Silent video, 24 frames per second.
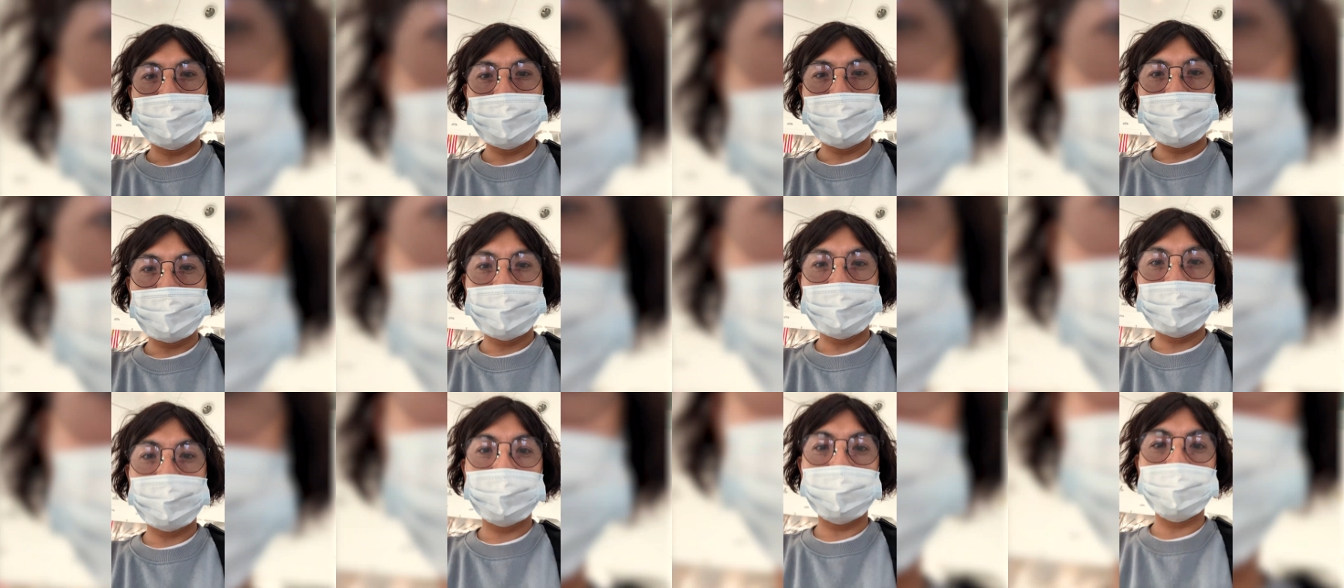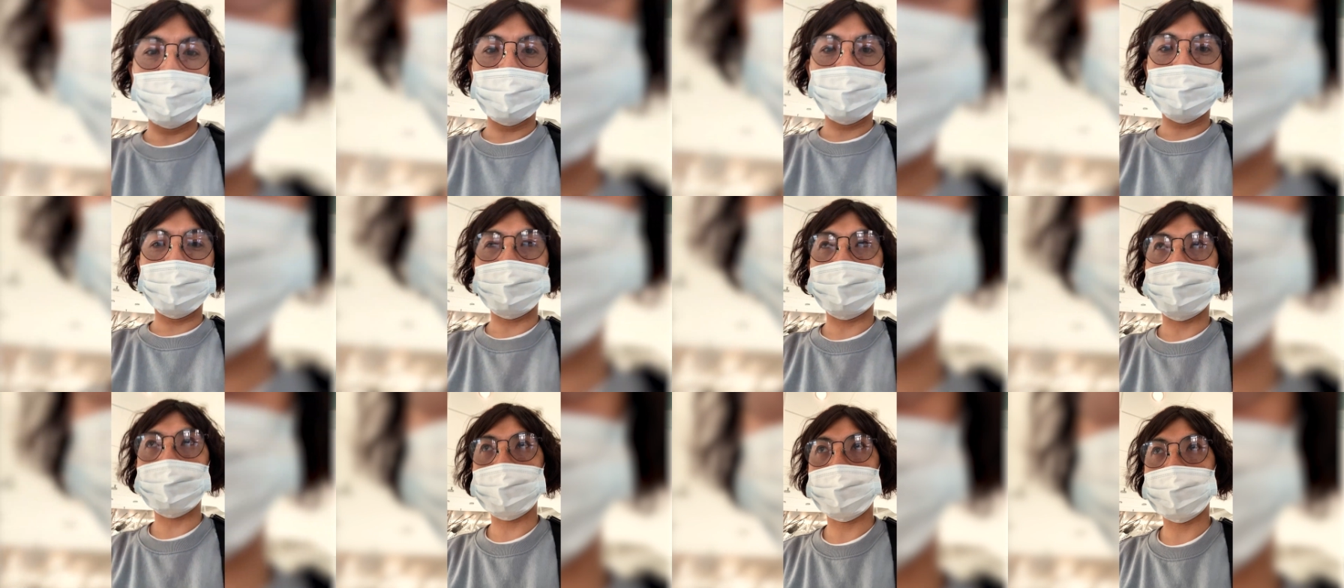くなったんですよ。
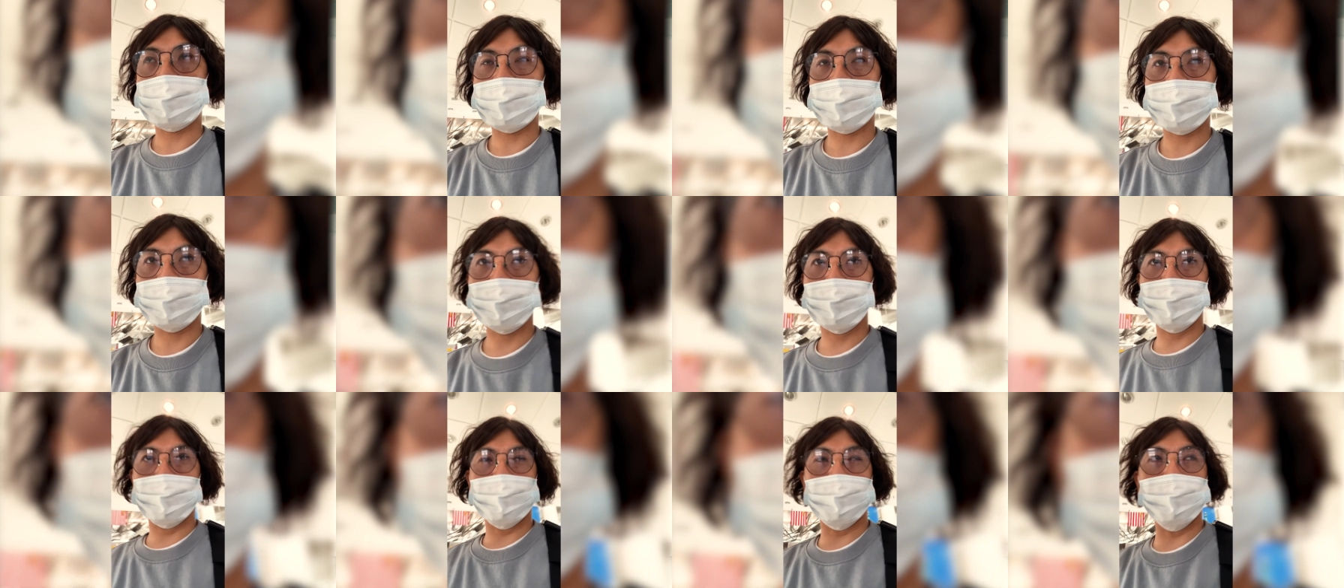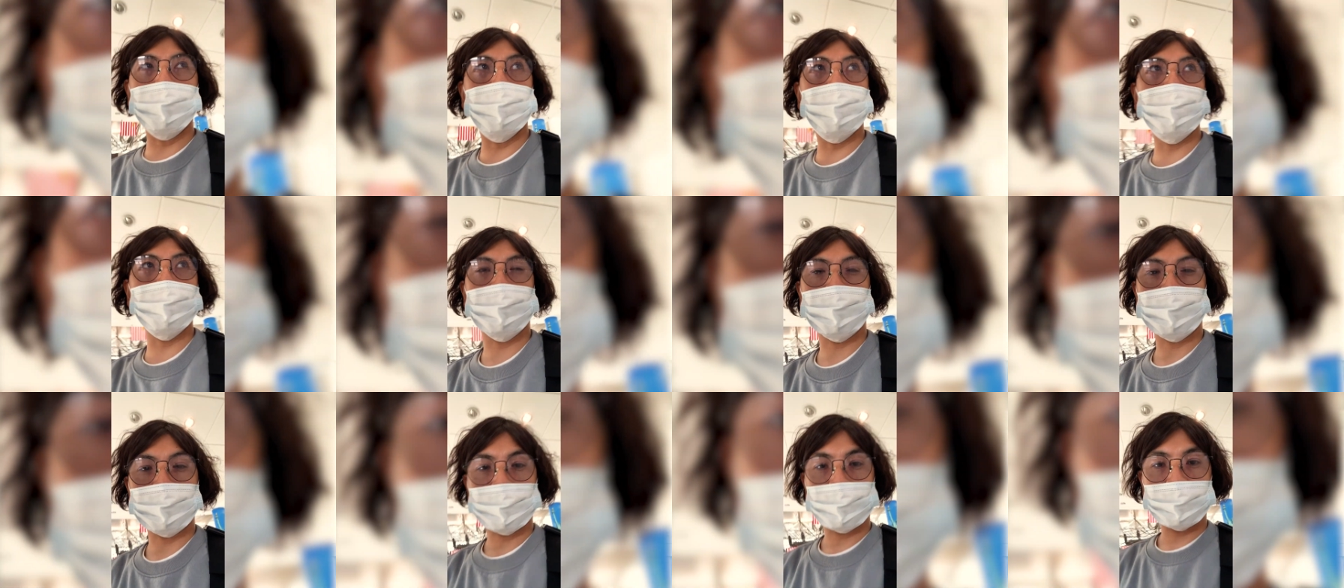で、もう
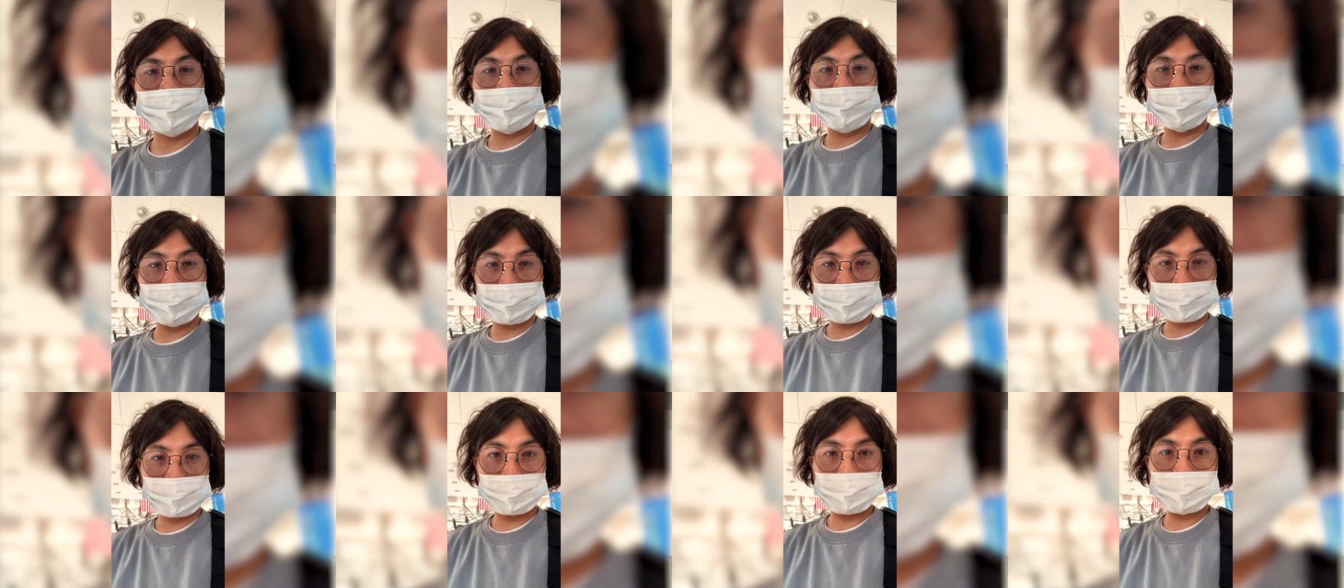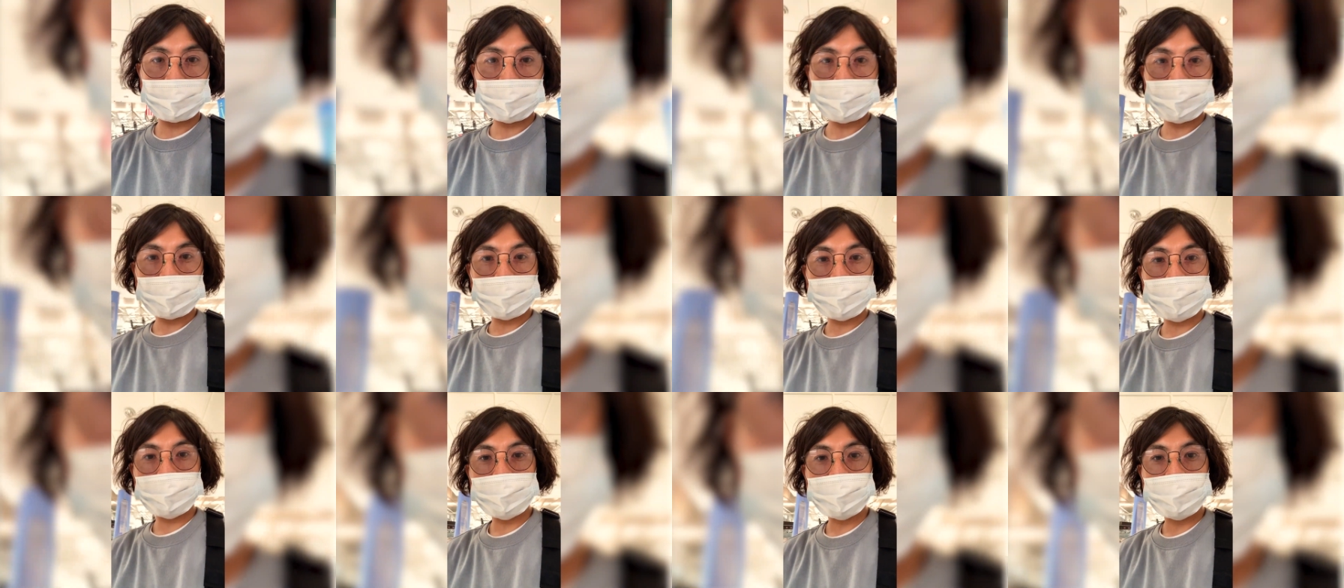その
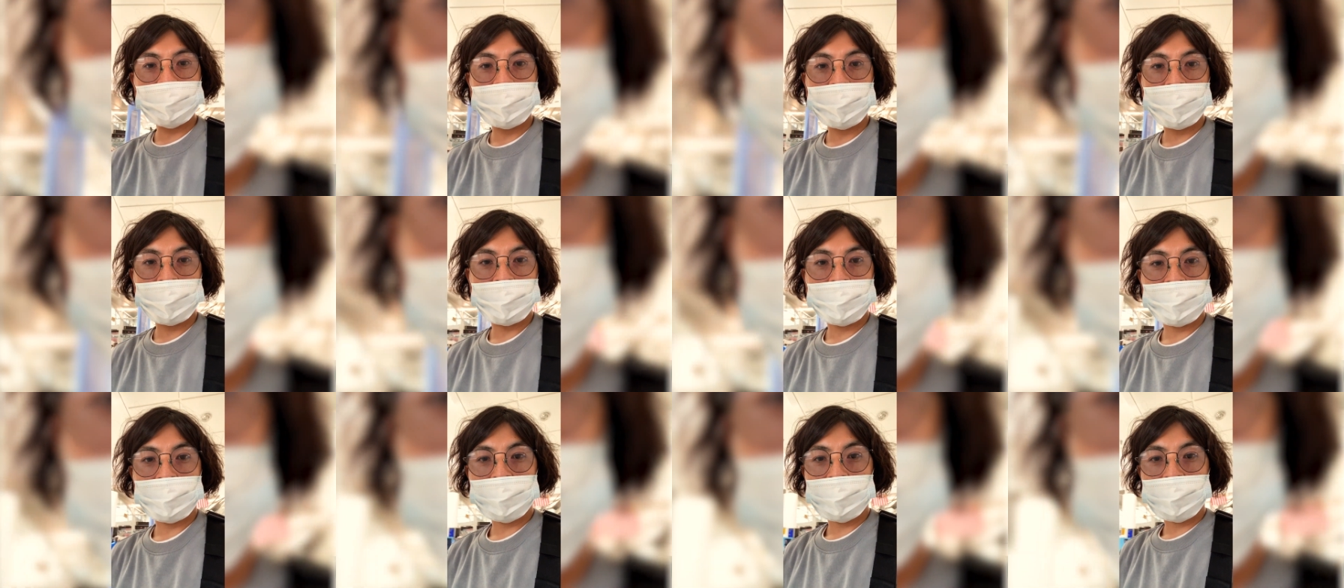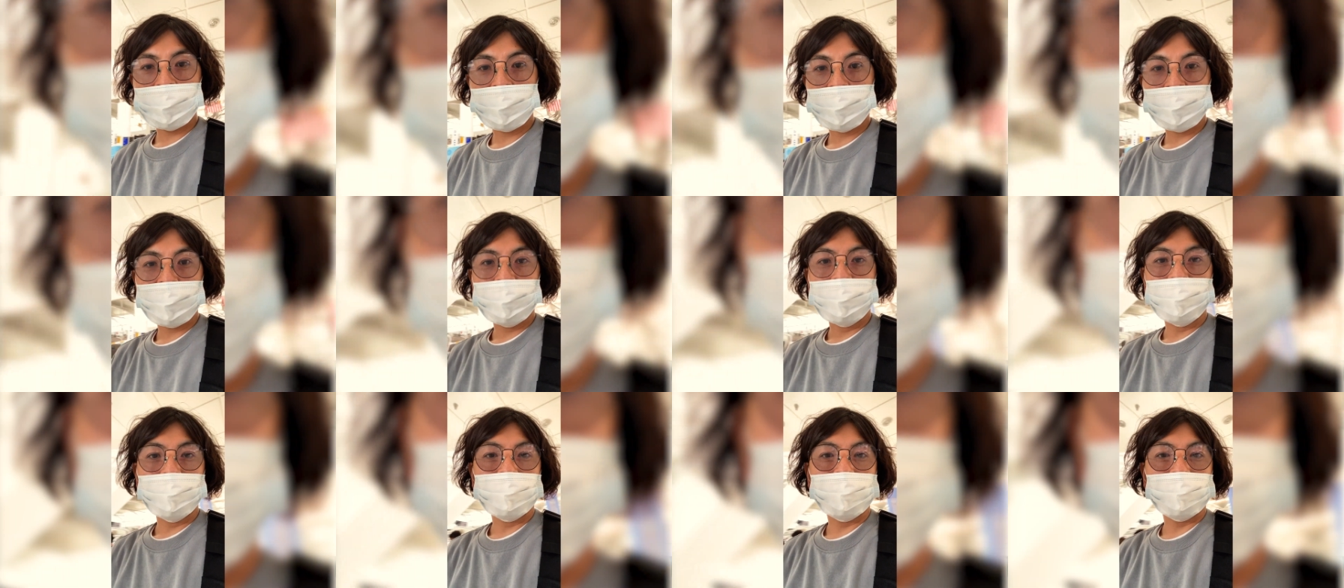事実という
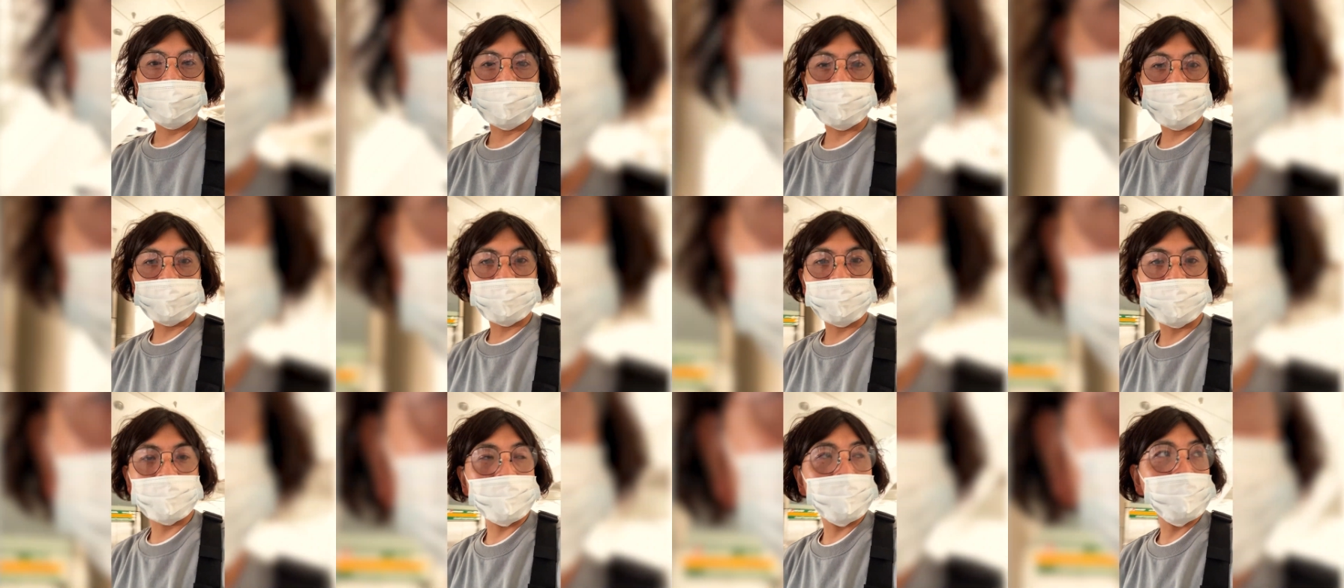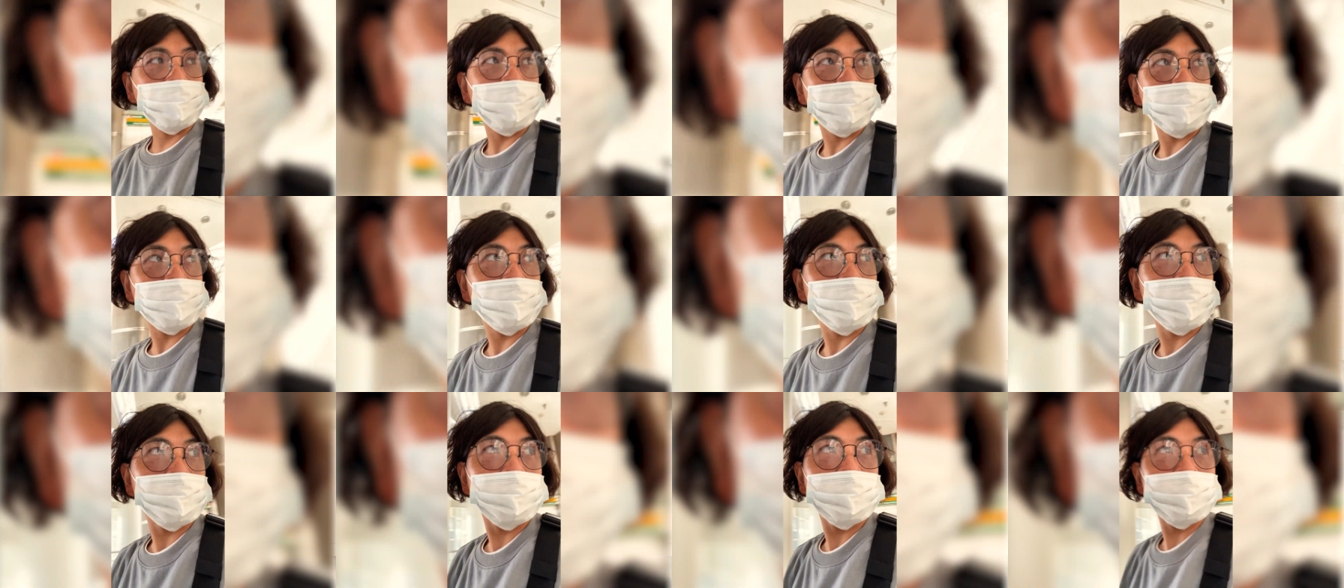か、日本に
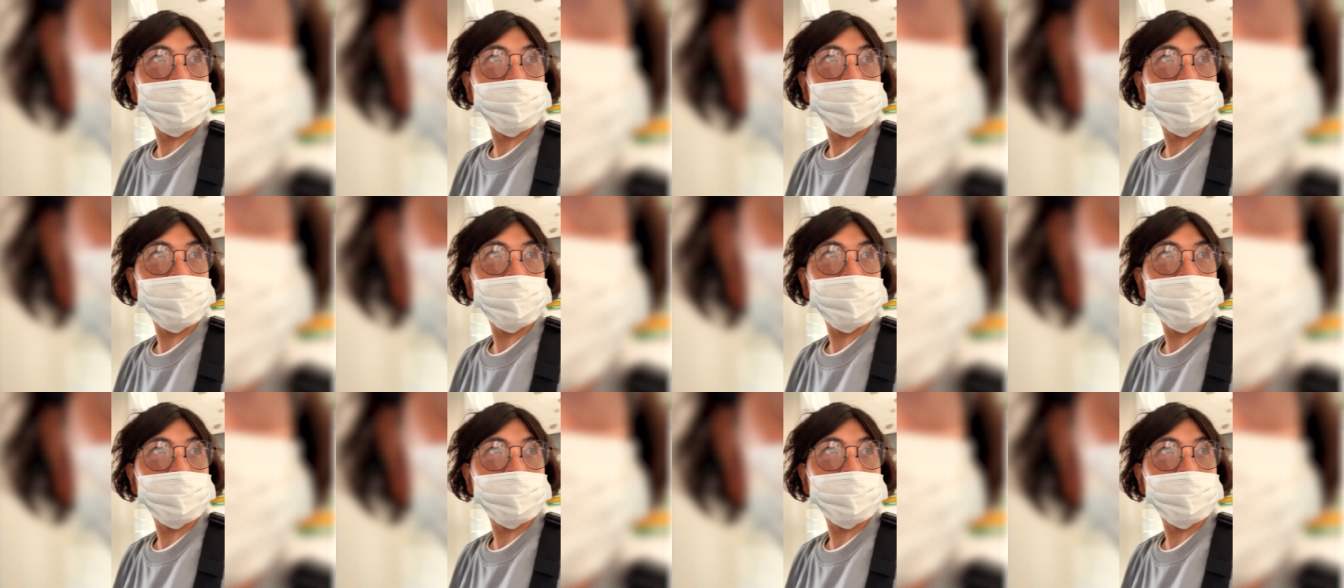帰れな